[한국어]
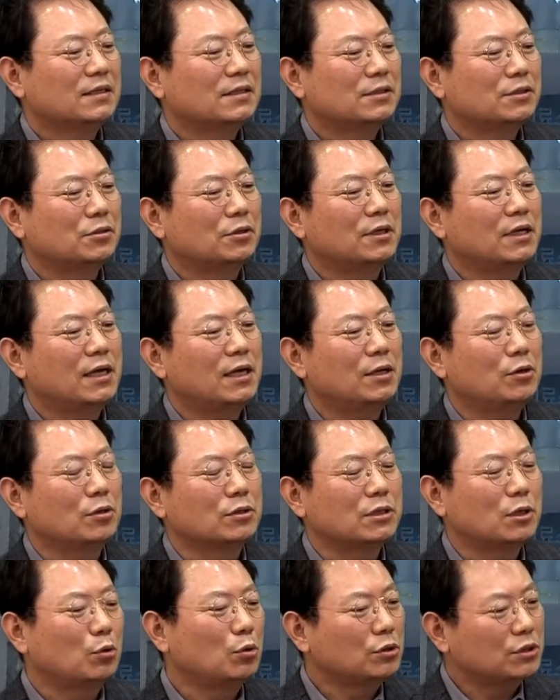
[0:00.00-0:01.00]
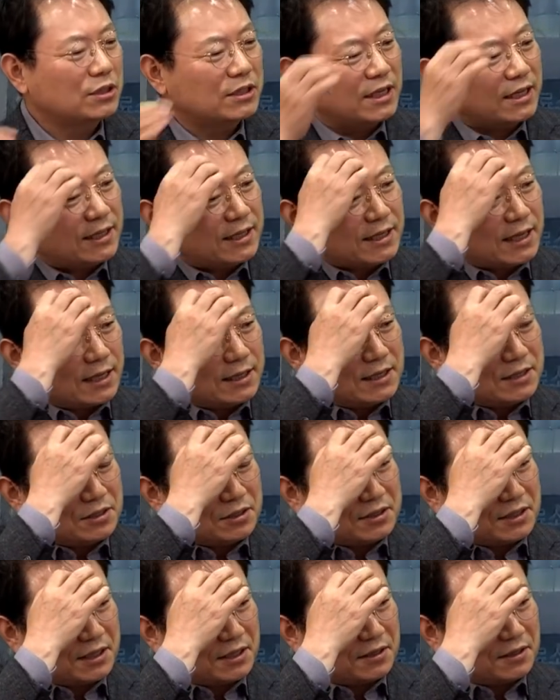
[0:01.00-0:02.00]
전에 영상 올려서 채택이 안
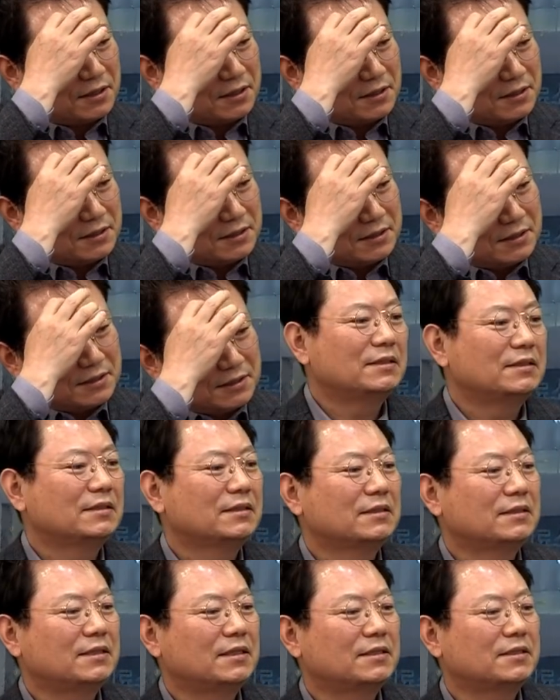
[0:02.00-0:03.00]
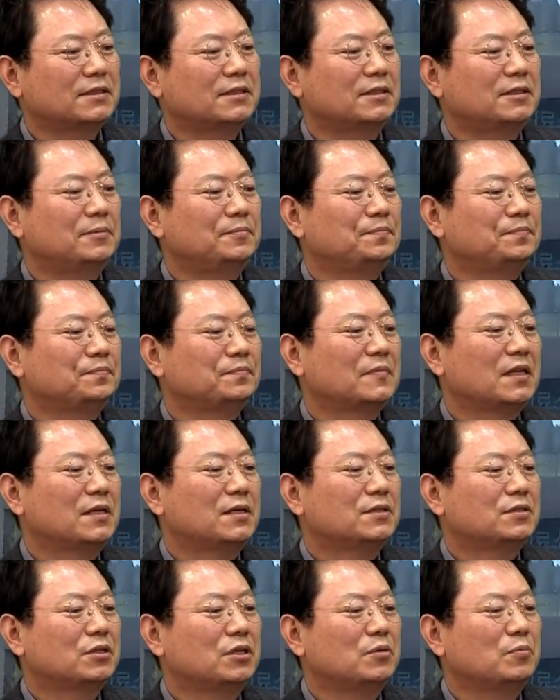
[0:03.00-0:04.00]
됐었대요. 그래서
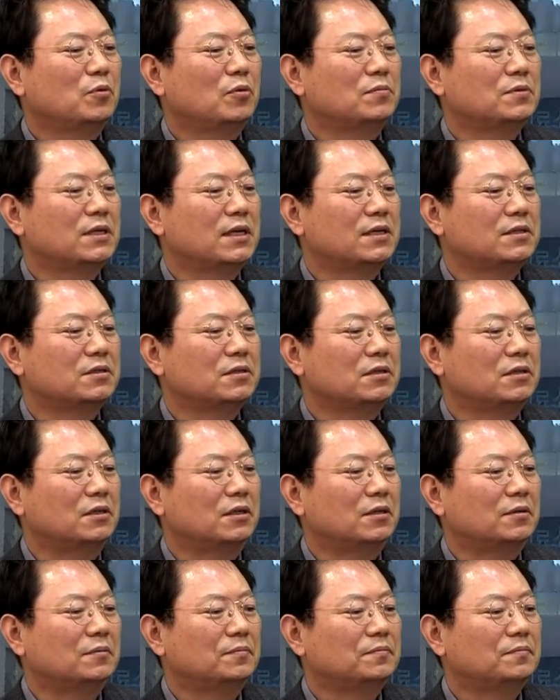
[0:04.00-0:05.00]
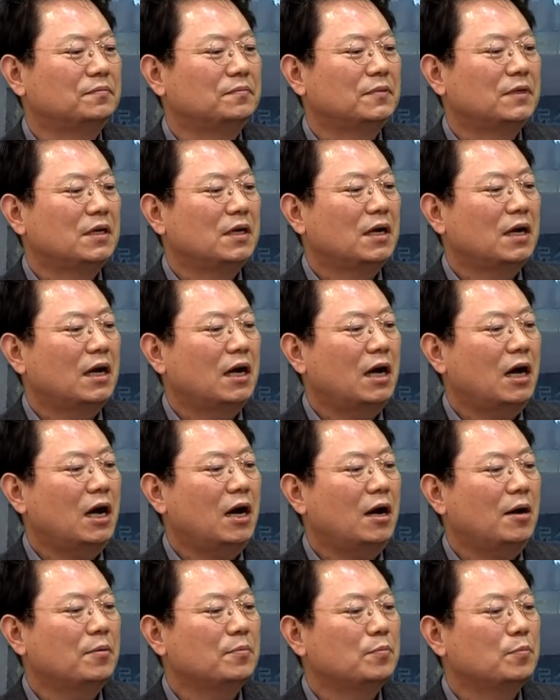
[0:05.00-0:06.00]
저희 보험사에서
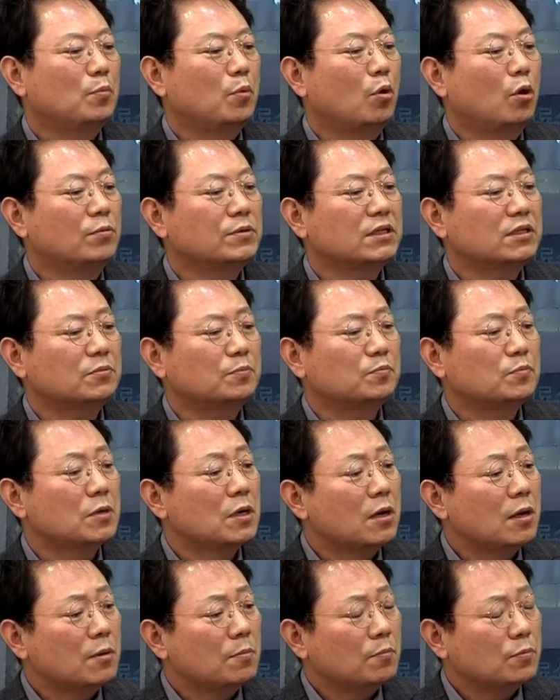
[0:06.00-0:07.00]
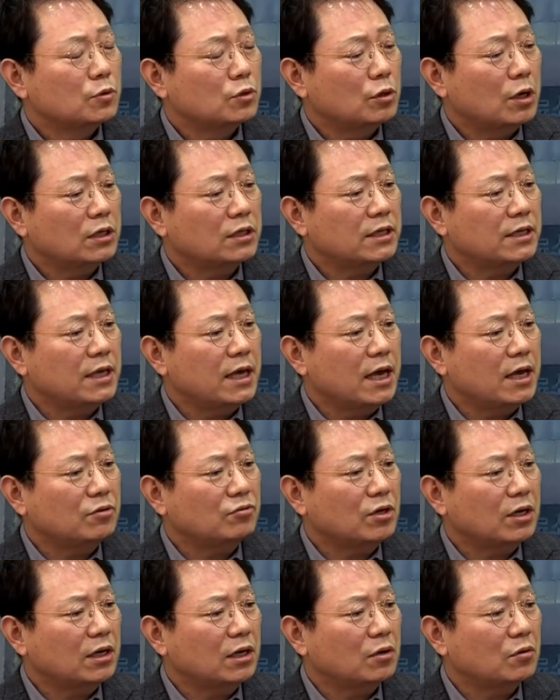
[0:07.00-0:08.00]
아 보험사에서 저한테
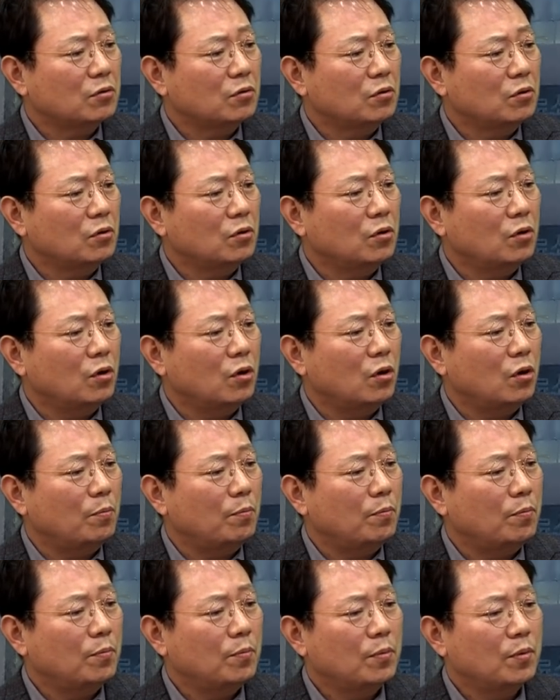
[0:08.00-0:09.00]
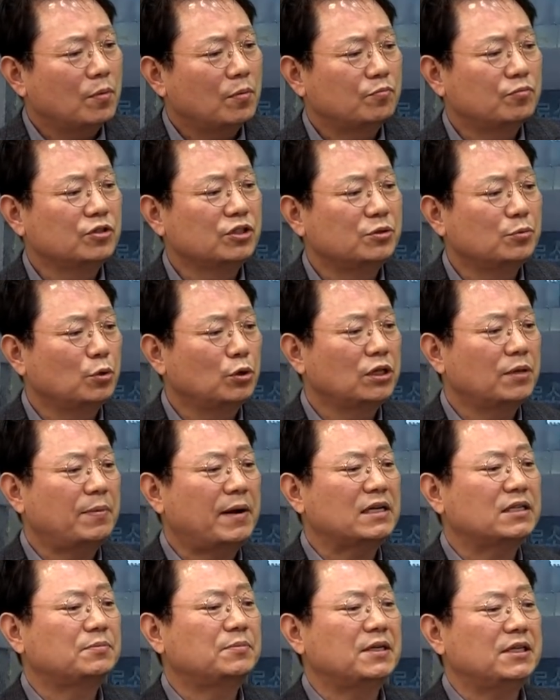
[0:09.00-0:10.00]
얘기도 안 하고 분실이올렸
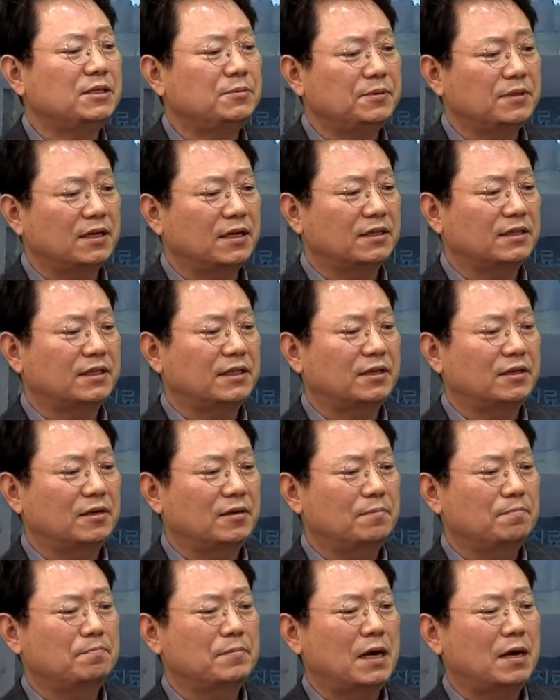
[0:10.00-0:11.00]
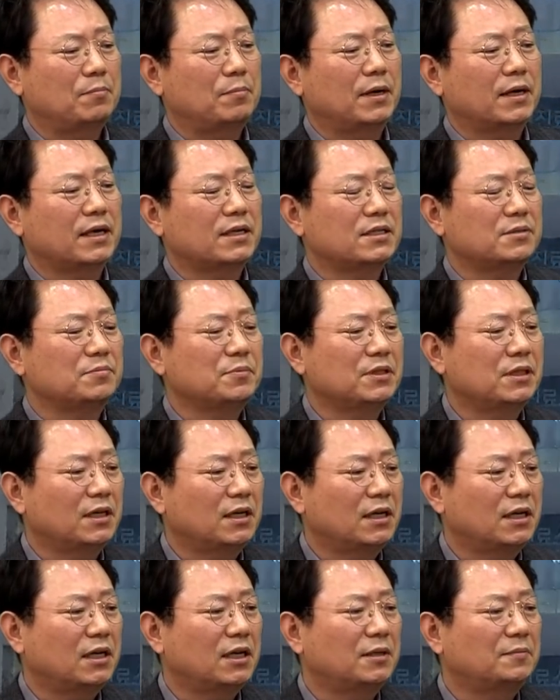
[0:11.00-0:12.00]
80대 20이 나왔대요.
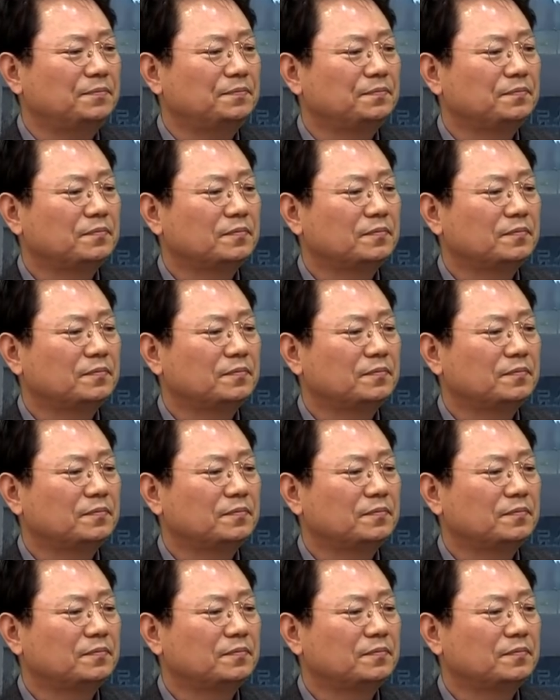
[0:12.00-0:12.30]
막막해집니다.